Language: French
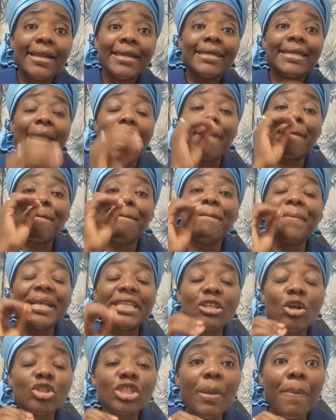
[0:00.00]
La
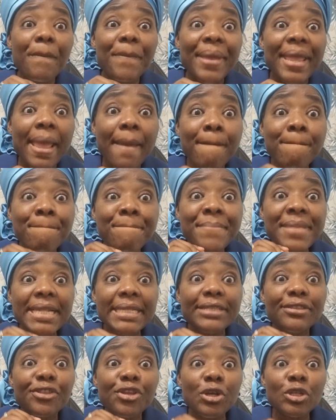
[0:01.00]
maison, je payé
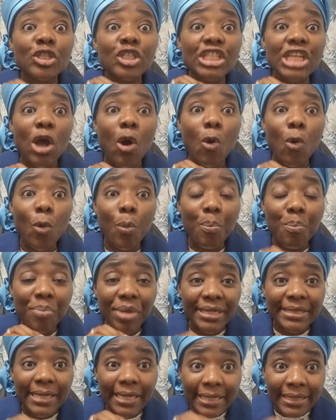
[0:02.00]
1200 euros
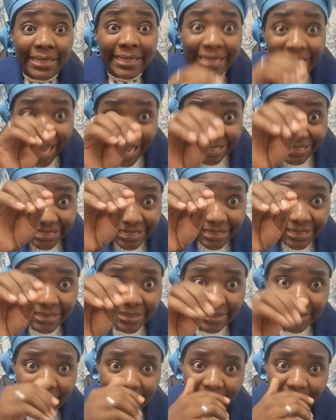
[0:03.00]
cash.